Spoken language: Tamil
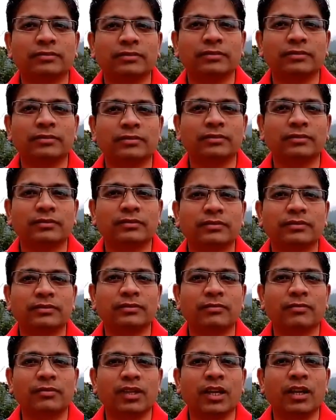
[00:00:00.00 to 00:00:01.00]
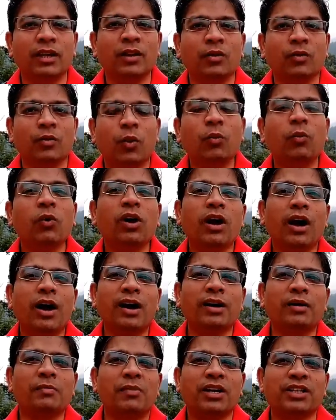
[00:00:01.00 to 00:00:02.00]
ஸ்டார்ட் ஒவ்வொரு
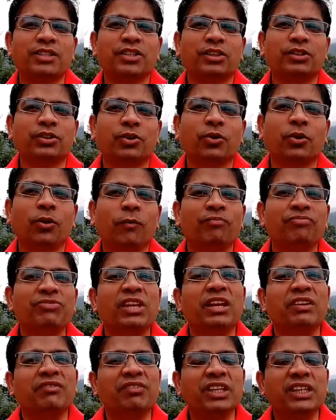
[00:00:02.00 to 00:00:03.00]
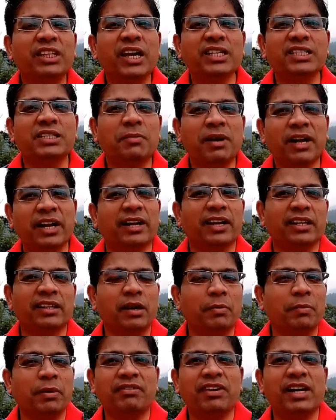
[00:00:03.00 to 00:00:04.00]
ஆறு மாதத்துக்கும் வித்தியாசமான
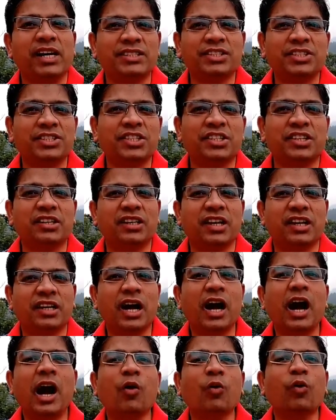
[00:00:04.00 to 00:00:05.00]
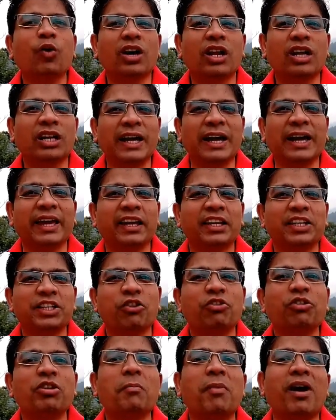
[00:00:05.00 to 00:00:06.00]
இடத்துல போய் வேலை செஞ்சுட்டு இருந்தாங்கன்னா அவங்களோட
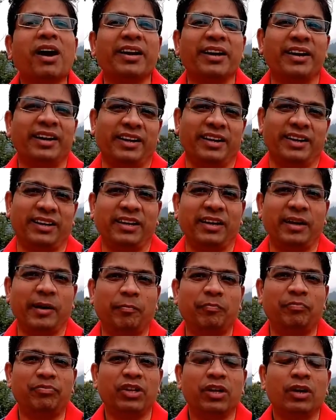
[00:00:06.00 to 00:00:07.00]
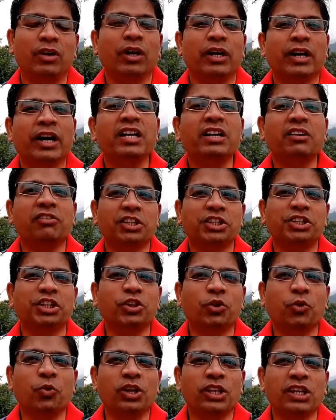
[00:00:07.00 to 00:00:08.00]
டைரக்ஷன் வந்து மாறிக்கிட்டே இருக்கு ரெண்டு
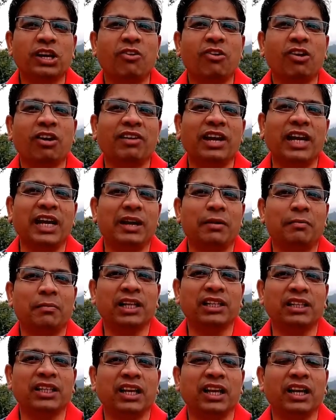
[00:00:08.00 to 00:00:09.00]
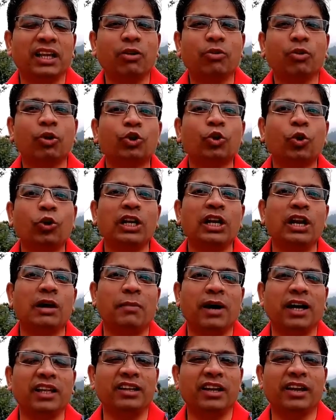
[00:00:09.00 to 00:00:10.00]
வருஷத்துக்கு ஒரு தடவை அவங்க வேலையை மாற்றிக்கிறது அவங்க தொழிலை
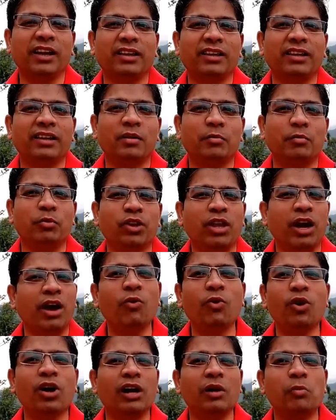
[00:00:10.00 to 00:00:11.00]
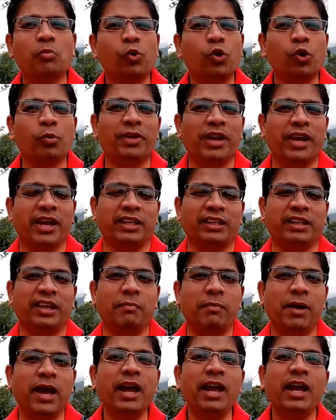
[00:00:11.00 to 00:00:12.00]
மாற்றிக்கிறதுன்னும் போது அவங்களால முழுமையாக
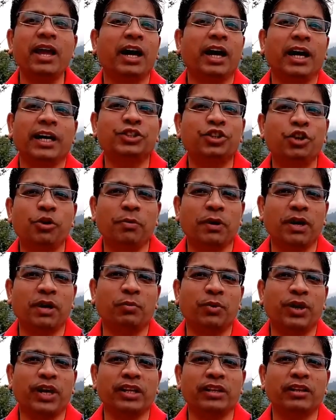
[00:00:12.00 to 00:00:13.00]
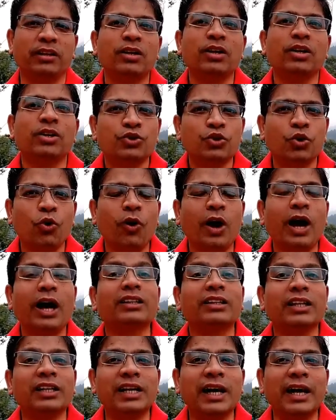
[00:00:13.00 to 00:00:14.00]
எதையுமே அச்சீவ் பண்ண முடியாது ஸோ
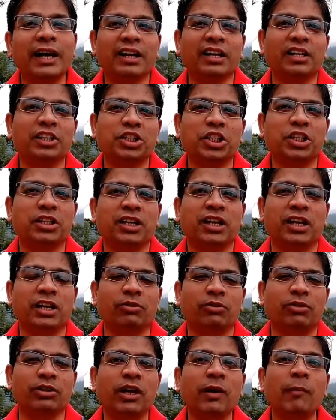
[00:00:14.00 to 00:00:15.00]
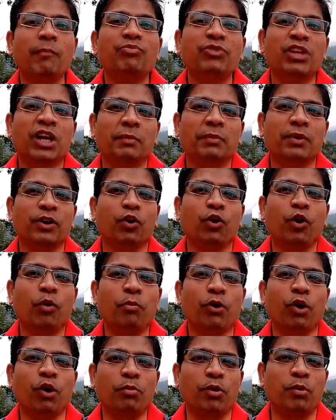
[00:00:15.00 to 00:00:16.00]
அந்த டைரக்ஷனுங்கிறது வந்து நமக்கு
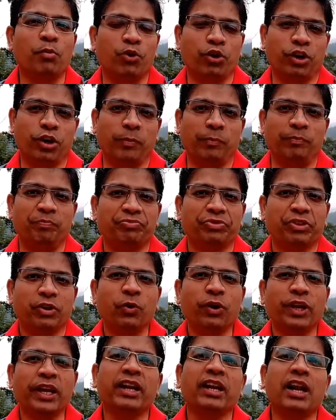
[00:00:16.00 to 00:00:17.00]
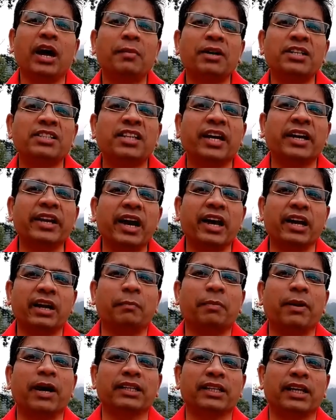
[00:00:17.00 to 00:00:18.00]
ரொம்ப ரொம்ப முக்கியம் ஓகே நம்ம சரியான
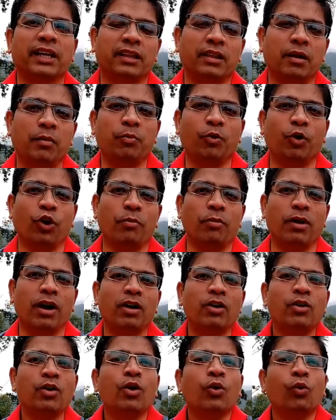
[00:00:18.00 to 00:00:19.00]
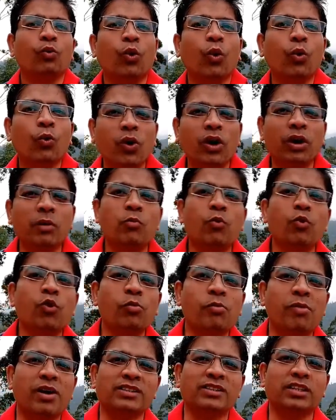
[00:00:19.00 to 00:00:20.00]
பாதையில் தான் போகிறோமா ஒவ்வொரு
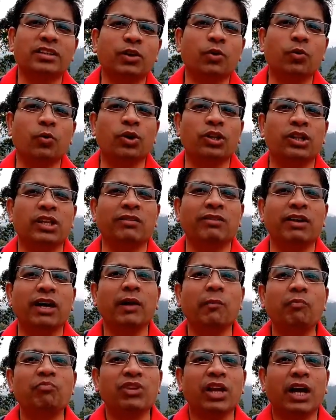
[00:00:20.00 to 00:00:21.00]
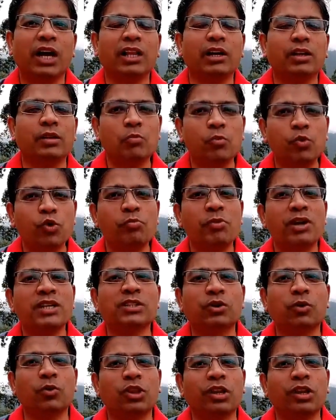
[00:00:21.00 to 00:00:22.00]
மூணு மாதத்துக்கு ஒரு தடவை அதாவது மூணு மாதத்துக்கு